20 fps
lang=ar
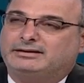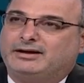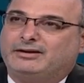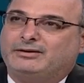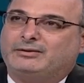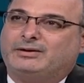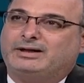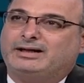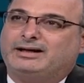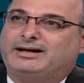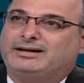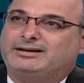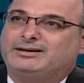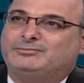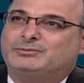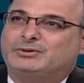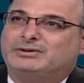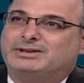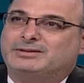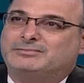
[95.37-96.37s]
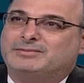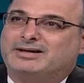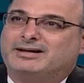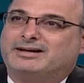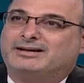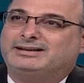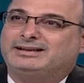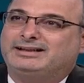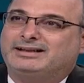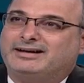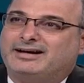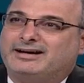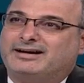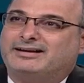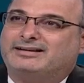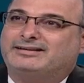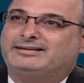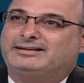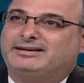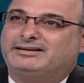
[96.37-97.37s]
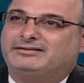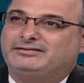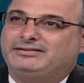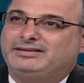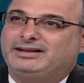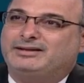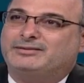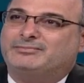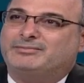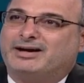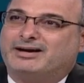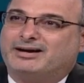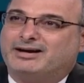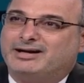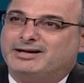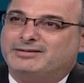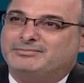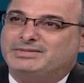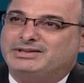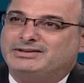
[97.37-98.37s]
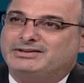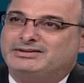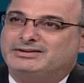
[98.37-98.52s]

تنظر لهذه المؤتمرات لغرض تنفيذ برامج